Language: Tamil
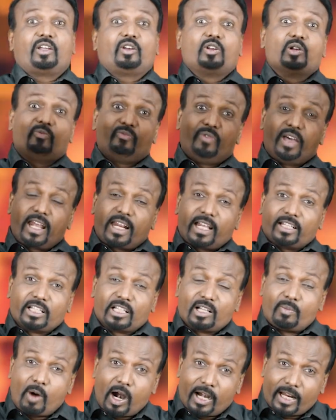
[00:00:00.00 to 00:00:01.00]
இன்னும் வேறு
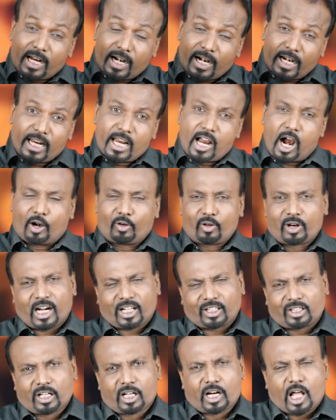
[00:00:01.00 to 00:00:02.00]
எந்தெந்த மாநிலங்களிலே ஆண்டு
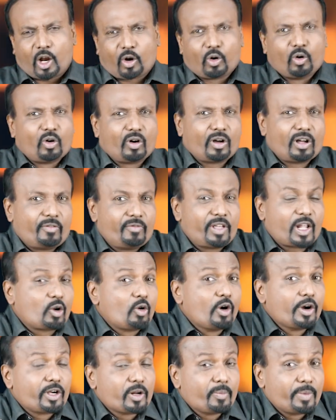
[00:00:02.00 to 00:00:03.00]
நடத்துகிறாரோ வேர்
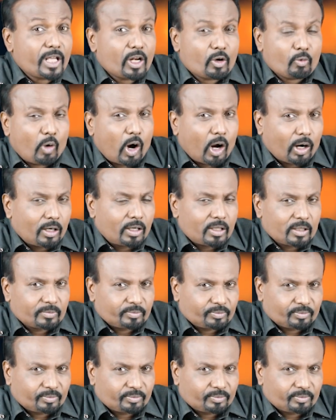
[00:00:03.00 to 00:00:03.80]
கோயிங் டு பி இன்வால்வ்